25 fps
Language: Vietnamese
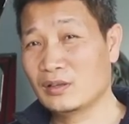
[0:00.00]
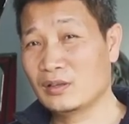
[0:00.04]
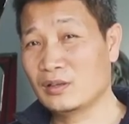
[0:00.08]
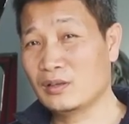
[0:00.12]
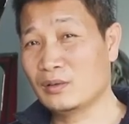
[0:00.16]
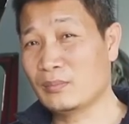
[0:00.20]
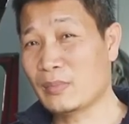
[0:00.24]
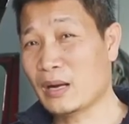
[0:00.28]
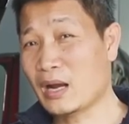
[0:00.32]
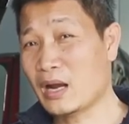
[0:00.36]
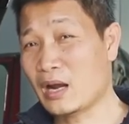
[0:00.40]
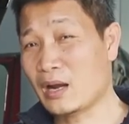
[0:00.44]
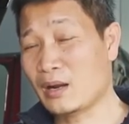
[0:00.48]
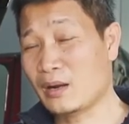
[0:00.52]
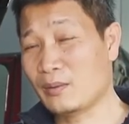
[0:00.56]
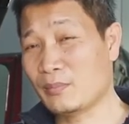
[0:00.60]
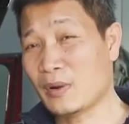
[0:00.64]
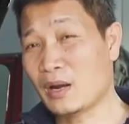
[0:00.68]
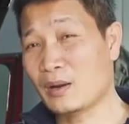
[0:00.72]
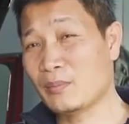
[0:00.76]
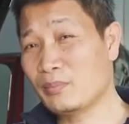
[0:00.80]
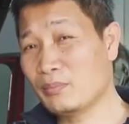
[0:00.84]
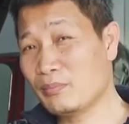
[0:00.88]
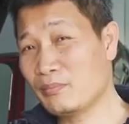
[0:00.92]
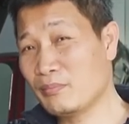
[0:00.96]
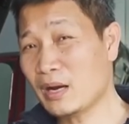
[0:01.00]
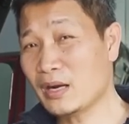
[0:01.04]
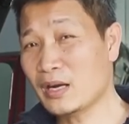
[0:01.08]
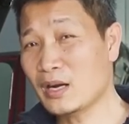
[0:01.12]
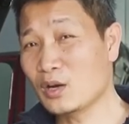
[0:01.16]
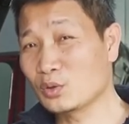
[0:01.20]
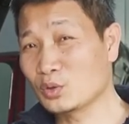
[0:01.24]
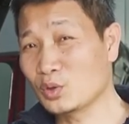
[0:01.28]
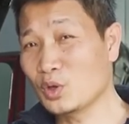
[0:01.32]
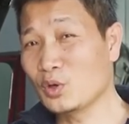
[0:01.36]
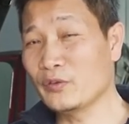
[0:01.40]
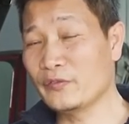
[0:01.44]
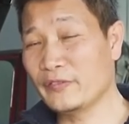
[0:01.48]
ờ, mà mà ban
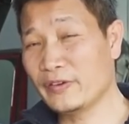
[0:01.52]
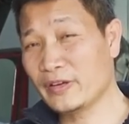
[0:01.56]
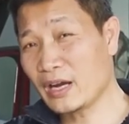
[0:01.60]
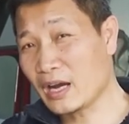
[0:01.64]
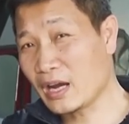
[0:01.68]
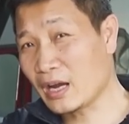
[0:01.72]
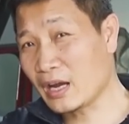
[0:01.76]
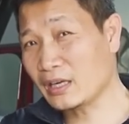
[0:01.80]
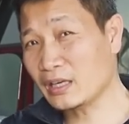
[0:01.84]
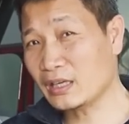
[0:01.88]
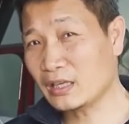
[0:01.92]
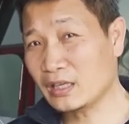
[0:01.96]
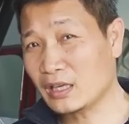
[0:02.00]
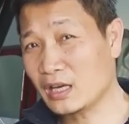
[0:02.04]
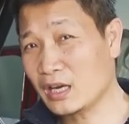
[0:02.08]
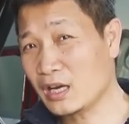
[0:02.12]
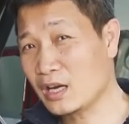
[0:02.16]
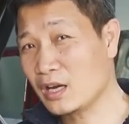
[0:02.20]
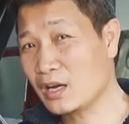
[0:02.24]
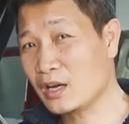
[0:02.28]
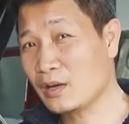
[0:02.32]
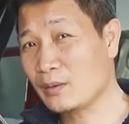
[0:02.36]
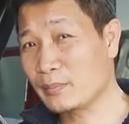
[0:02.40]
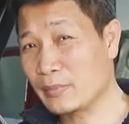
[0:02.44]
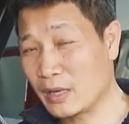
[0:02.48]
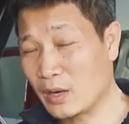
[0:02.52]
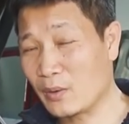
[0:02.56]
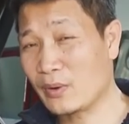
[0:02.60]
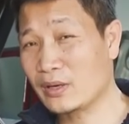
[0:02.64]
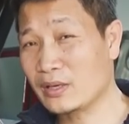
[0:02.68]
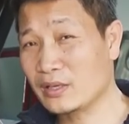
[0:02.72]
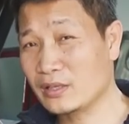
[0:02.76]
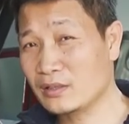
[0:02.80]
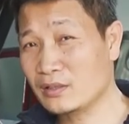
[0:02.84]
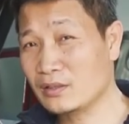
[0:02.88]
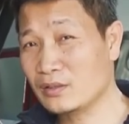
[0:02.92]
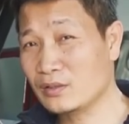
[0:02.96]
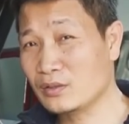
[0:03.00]
đầu tôi với cả anh uh, mèo
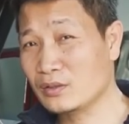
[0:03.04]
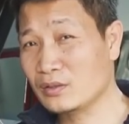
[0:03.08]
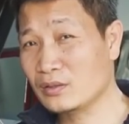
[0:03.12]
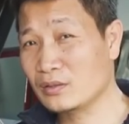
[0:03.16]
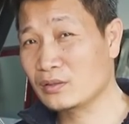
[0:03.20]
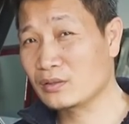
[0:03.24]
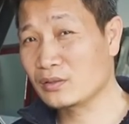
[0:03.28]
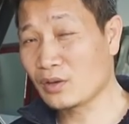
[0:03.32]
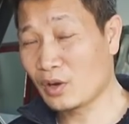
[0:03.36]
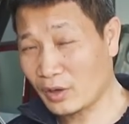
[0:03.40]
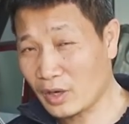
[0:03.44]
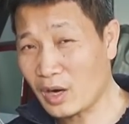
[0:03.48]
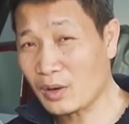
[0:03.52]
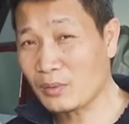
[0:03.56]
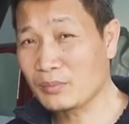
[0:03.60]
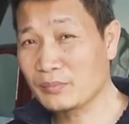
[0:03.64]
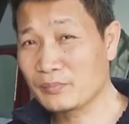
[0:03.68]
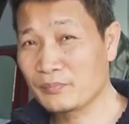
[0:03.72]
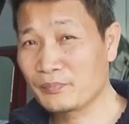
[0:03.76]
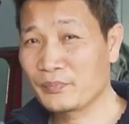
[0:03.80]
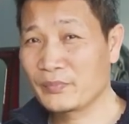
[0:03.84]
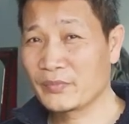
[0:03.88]
anh nói không